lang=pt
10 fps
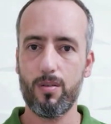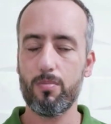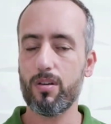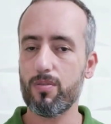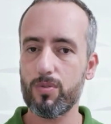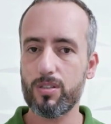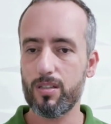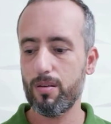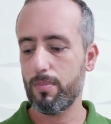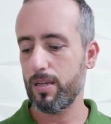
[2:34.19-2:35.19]
para que você
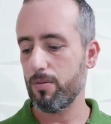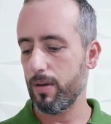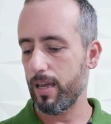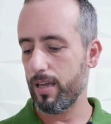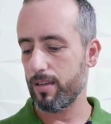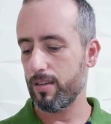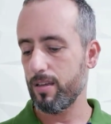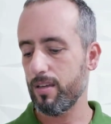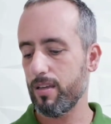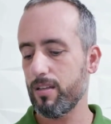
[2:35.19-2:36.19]
também não erre.
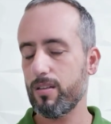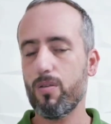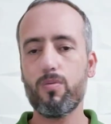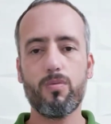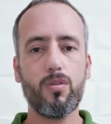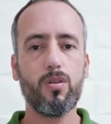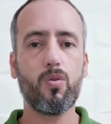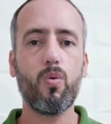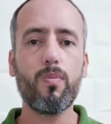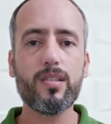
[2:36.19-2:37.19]
Então,
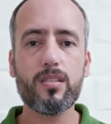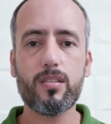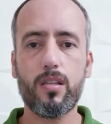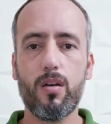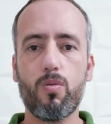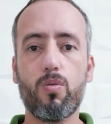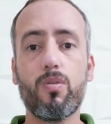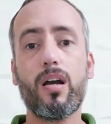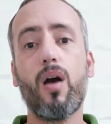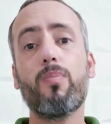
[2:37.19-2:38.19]
com mansidão, com
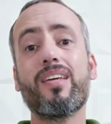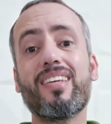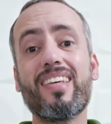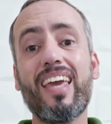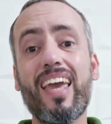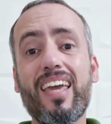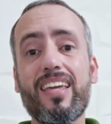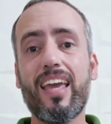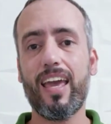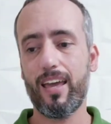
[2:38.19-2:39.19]
calma, e
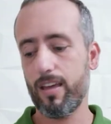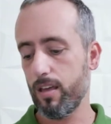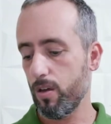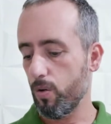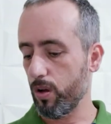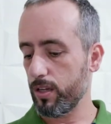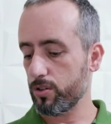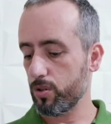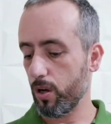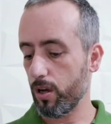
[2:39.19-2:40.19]
quem é? Olha
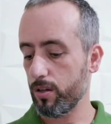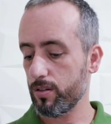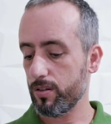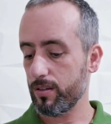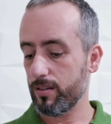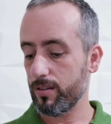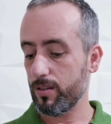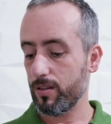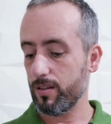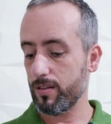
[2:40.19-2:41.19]
só,
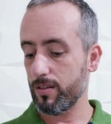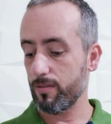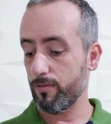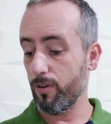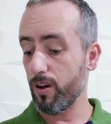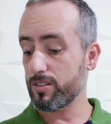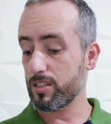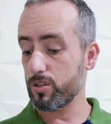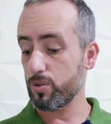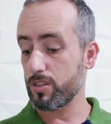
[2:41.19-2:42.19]
Vós
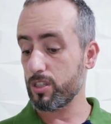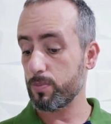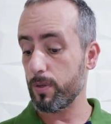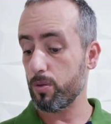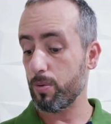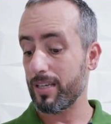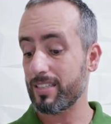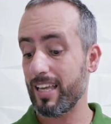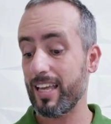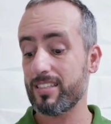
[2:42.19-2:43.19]
que sois espirituais,
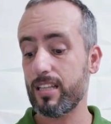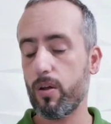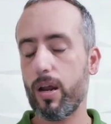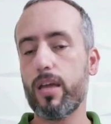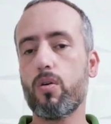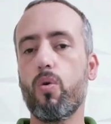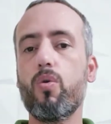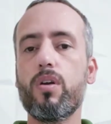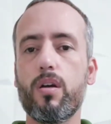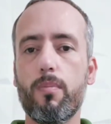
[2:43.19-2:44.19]
restaurai
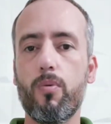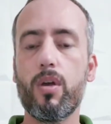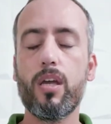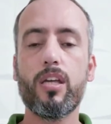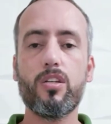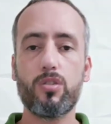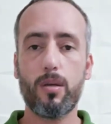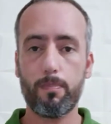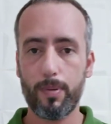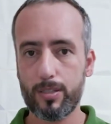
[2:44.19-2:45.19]
o irmão. Isso é
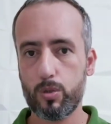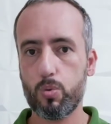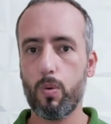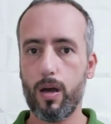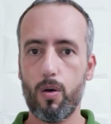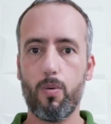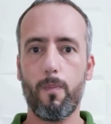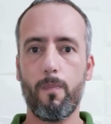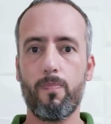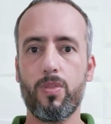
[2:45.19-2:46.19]
pessoal.
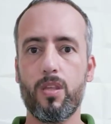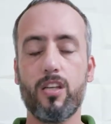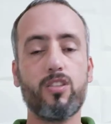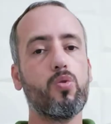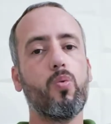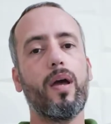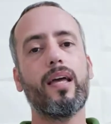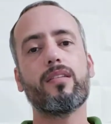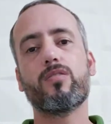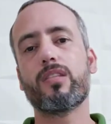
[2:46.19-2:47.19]
Isso não
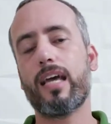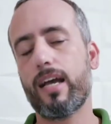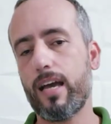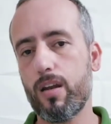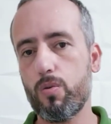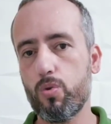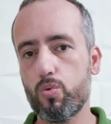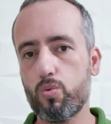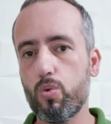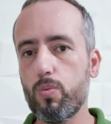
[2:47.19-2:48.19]
é tacar no
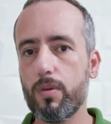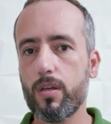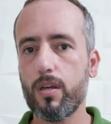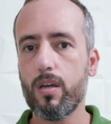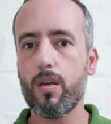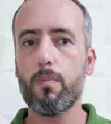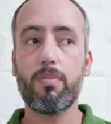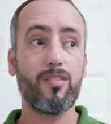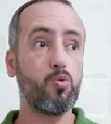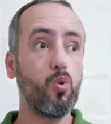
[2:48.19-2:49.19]
YouTube
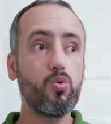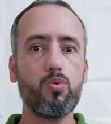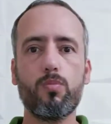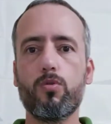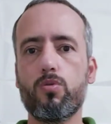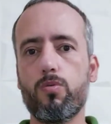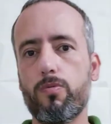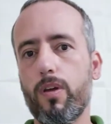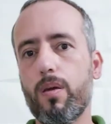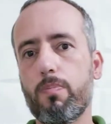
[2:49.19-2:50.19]
para todo mundo
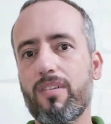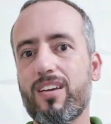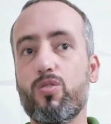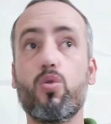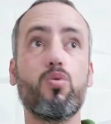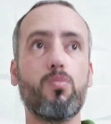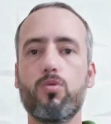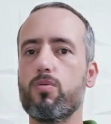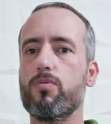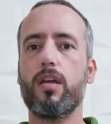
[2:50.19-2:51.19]
ver, para que todo
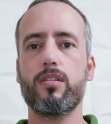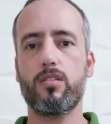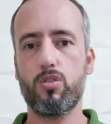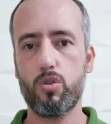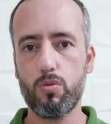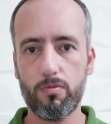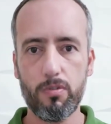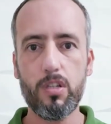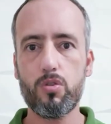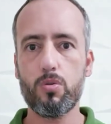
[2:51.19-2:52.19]
mundo venha assistir o
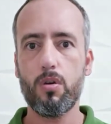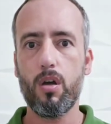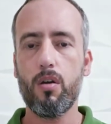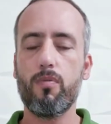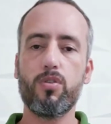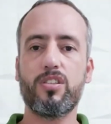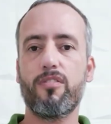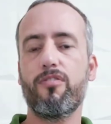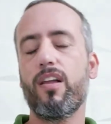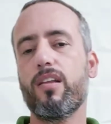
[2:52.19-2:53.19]
vídeo, você
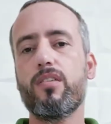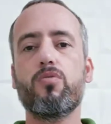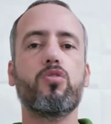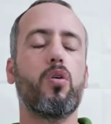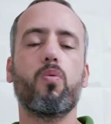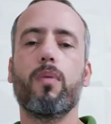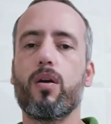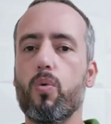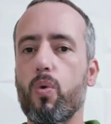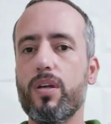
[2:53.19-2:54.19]
falando de alguma
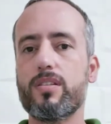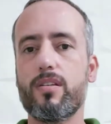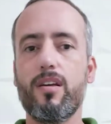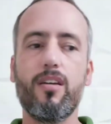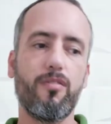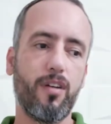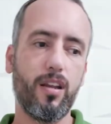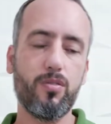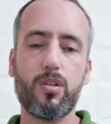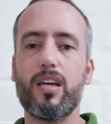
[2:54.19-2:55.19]
coisa,
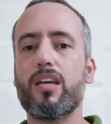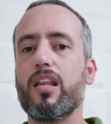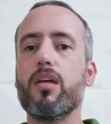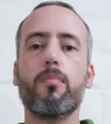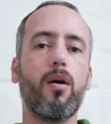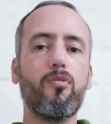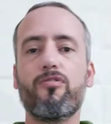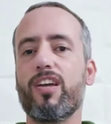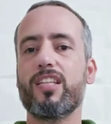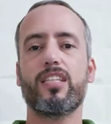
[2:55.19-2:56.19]
falando que aquele irmão
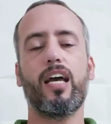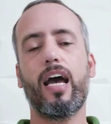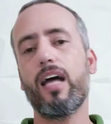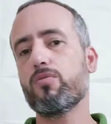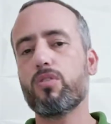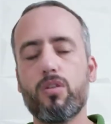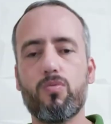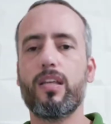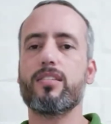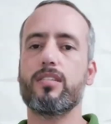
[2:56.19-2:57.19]
fez errado, que não
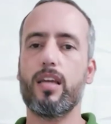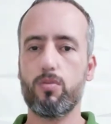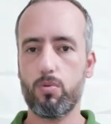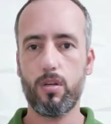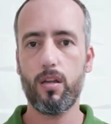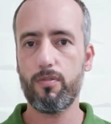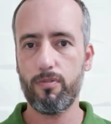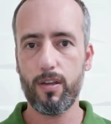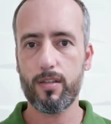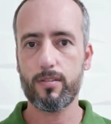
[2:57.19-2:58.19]
está certo o que ele
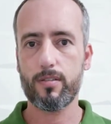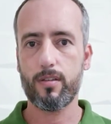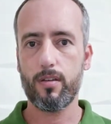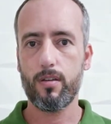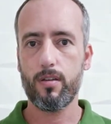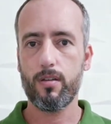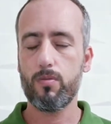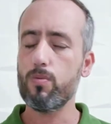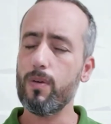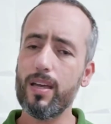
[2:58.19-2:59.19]
fez.
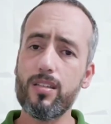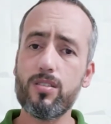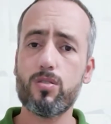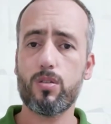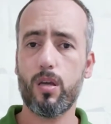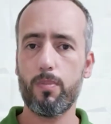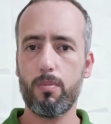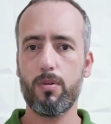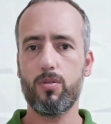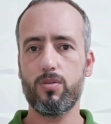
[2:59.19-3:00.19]
Não é isso que a
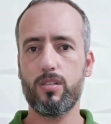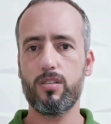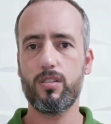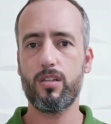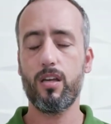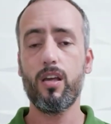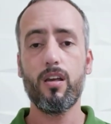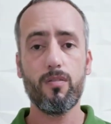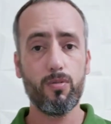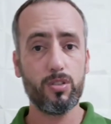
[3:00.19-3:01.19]
Bíblia nos ensina.
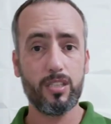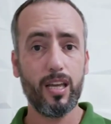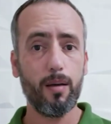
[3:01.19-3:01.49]
Você,